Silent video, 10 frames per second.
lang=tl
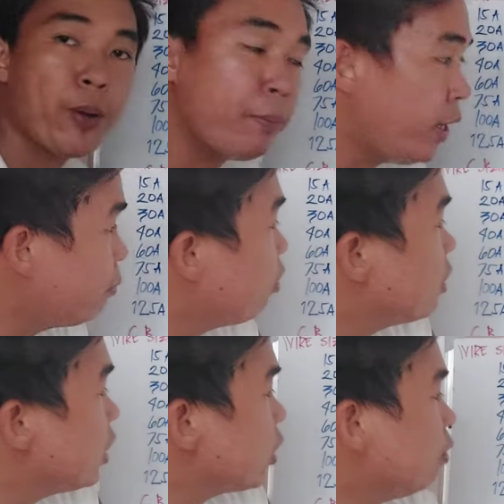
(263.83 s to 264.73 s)
8.0, 14
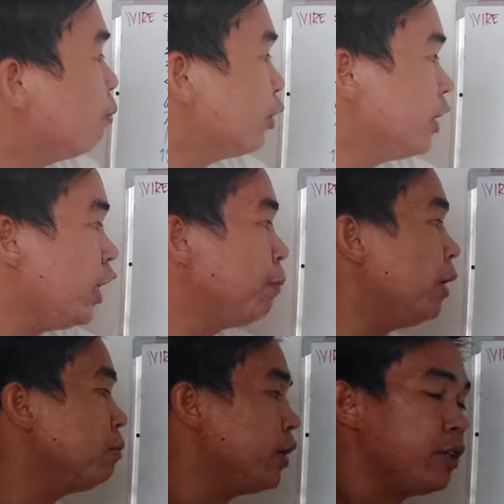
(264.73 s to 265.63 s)

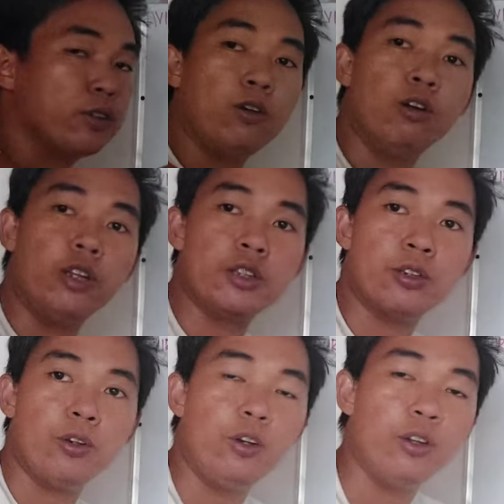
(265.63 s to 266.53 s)
mm, and so on and
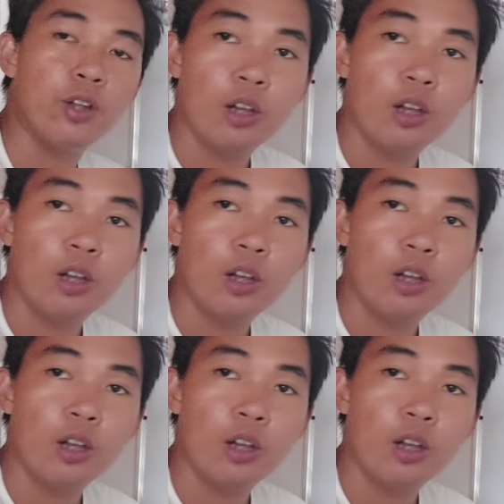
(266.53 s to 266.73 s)
so on.